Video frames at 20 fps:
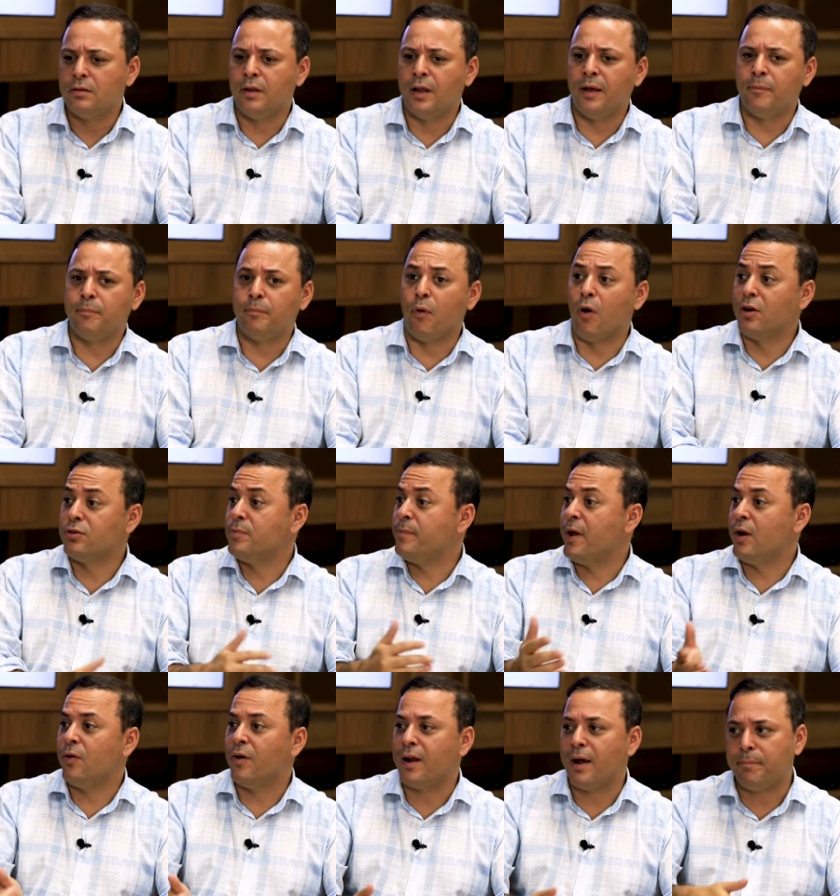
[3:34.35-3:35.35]
É, pode
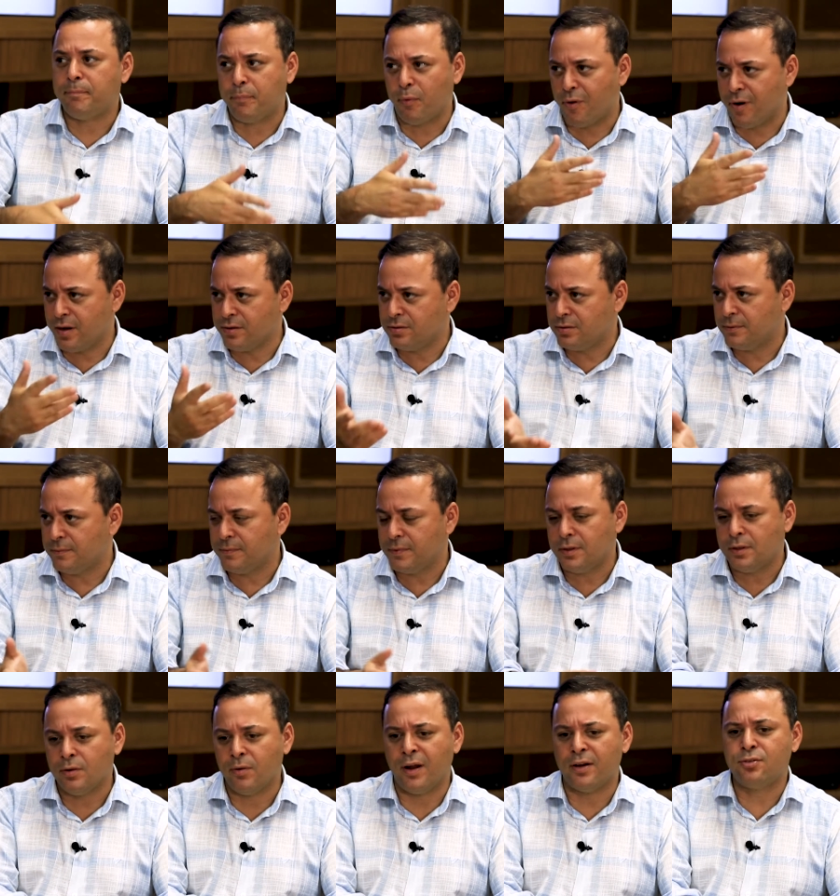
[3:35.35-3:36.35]
melhorar? Pode.
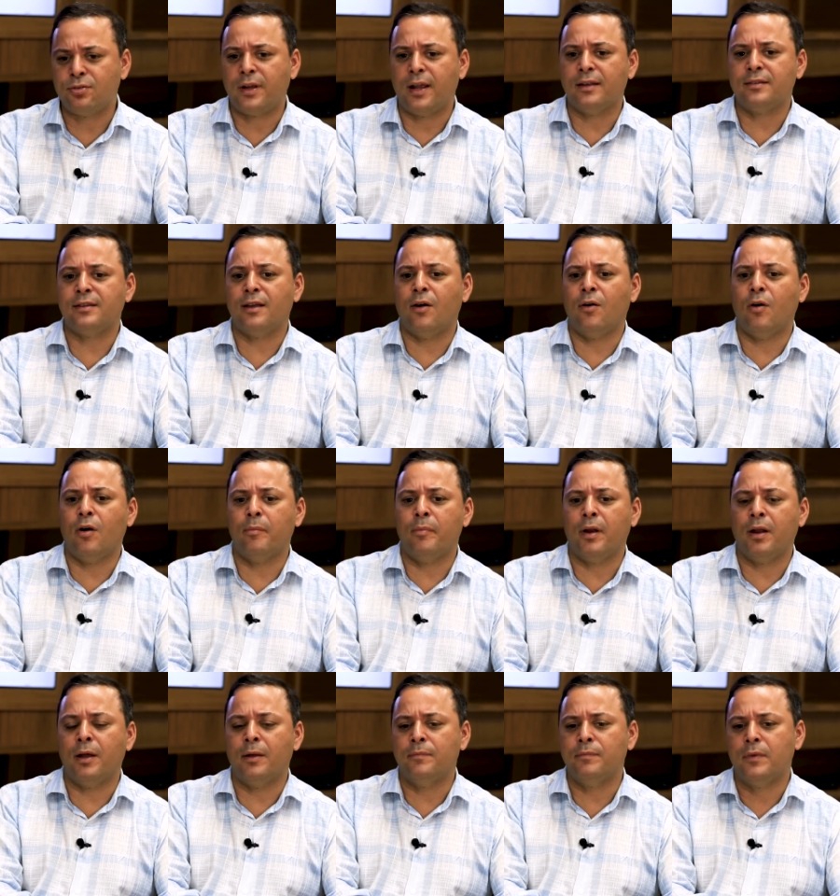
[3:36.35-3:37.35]
Eu acho que essa
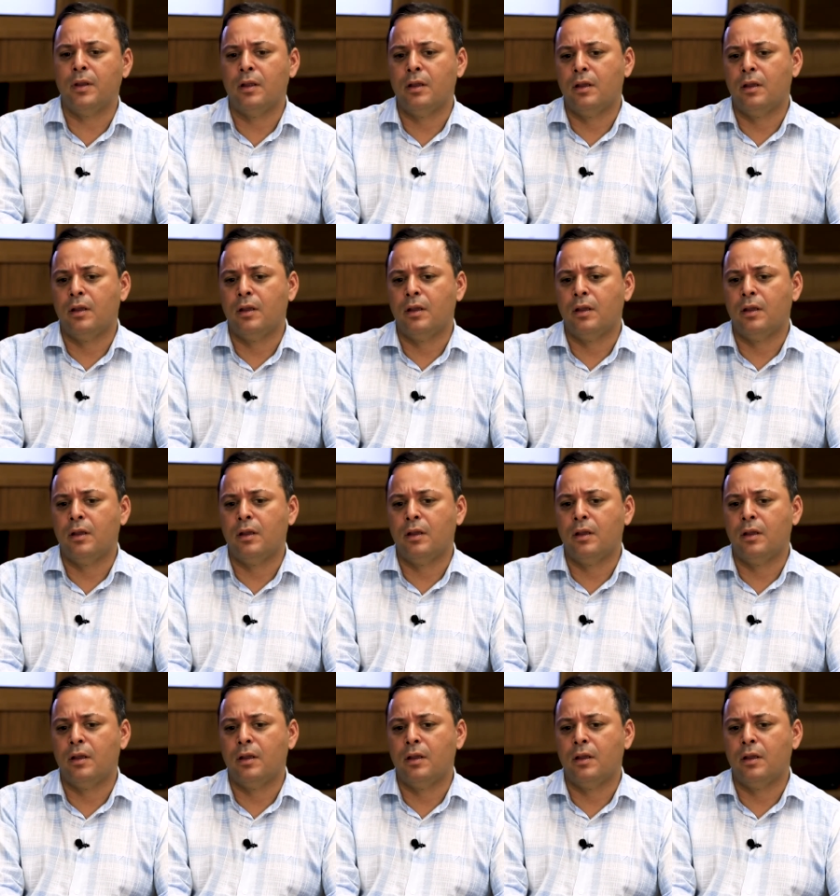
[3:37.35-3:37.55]
obra